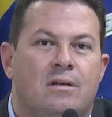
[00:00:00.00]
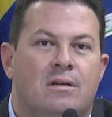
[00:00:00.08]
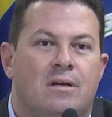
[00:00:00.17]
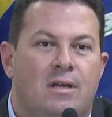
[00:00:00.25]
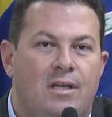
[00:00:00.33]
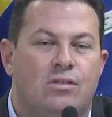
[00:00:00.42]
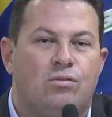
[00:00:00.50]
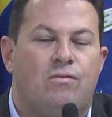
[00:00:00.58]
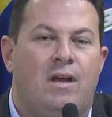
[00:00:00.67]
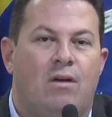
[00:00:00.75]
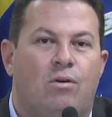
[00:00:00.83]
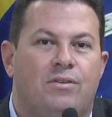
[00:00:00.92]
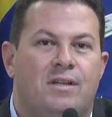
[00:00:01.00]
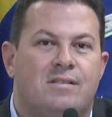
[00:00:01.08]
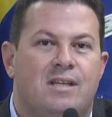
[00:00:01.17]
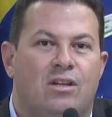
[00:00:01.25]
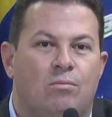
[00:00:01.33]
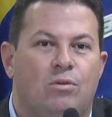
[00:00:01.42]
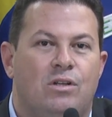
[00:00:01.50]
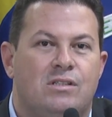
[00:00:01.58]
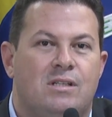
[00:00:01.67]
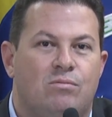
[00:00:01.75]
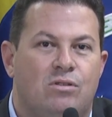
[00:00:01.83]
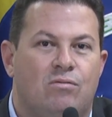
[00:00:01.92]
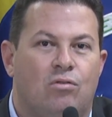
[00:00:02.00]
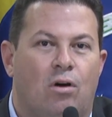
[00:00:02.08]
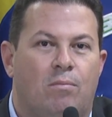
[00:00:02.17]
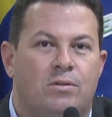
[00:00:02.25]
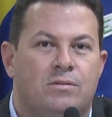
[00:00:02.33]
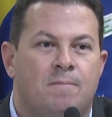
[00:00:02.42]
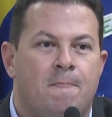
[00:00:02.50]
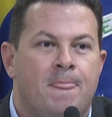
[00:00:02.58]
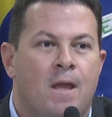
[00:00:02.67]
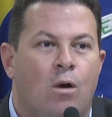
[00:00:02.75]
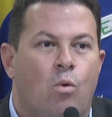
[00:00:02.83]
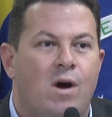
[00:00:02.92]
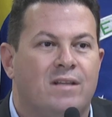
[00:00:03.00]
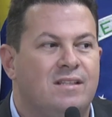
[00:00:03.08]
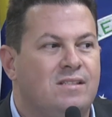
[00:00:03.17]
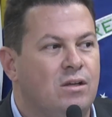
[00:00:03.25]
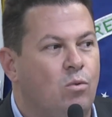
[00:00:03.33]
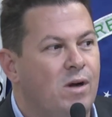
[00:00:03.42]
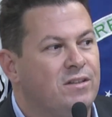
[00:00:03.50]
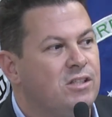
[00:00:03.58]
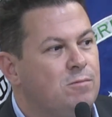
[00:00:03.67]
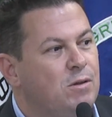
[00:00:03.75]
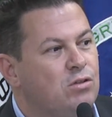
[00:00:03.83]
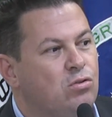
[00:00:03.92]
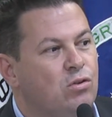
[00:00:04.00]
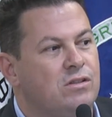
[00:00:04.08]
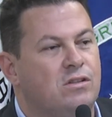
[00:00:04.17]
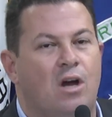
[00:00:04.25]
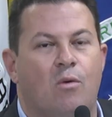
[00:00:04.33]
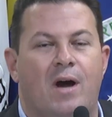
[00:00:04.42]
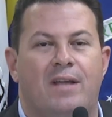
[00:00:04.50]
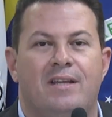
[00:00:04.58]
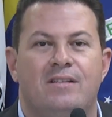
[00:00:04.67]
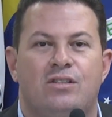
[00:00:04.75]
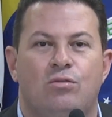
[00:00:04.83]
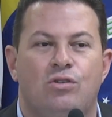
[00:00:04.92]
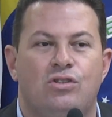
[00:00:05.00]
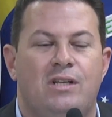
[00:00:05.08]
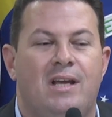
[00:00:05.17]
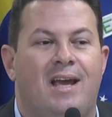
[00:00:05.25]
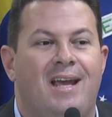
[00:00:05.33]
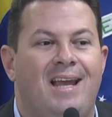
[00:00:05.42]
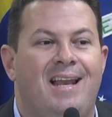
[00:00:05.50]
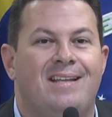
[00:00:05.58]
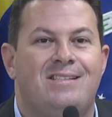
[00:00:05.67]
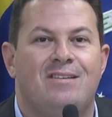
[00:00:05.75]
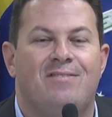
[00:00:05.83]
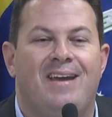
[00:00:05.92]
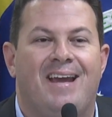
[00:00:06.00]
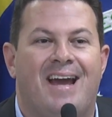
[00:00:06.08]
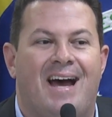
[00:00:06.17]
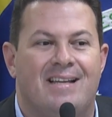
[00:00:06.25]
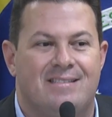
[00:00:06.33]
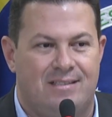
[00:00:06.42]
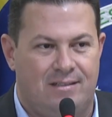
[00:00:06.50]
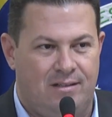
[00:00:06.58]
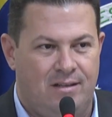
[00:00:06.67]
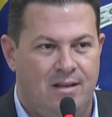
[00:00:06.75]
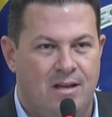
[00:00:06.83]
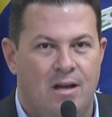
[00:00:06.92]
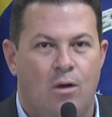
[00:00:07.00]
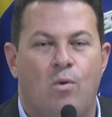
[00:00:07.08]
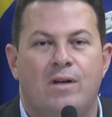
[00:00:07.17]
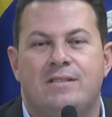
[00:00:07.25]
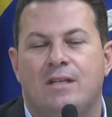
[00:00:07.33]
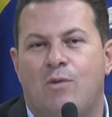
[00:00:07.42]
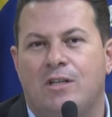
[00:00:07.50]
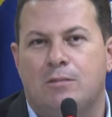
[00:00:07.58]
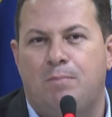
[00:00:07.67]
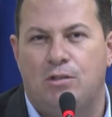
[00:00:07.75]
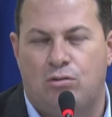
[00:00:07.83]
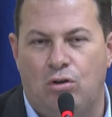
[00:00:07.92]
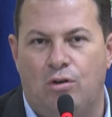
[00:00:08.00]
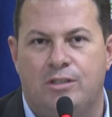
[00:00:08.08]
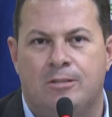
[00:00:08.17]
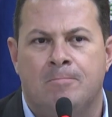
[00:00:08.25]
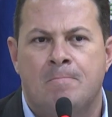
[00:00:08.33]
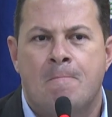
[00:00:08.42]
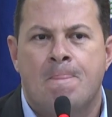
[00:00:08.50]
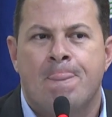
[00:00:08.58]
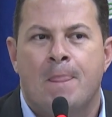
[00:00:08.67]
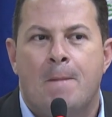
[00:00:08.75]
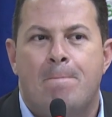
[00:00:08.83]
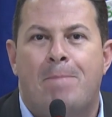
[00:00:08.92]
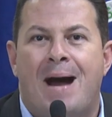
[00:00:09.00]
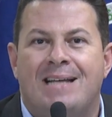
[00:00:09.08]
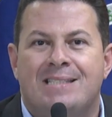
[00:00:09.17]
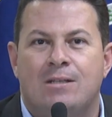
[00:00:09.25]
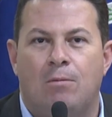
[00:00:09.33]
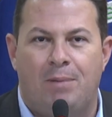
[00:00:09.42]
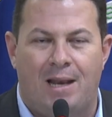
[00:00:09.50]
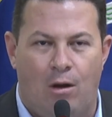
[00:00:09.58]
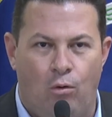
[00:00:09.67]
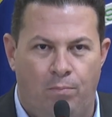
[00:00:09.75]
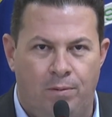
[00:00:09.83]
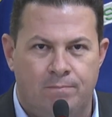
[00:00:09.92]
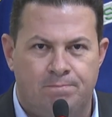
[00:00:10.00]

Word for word: E isso vem acontecendo no município de Minópolis. Quantas e quantas pessoas estão aguardando cirurgia eletiva em casa? Quantas e quantas pessoas passam pela UPA?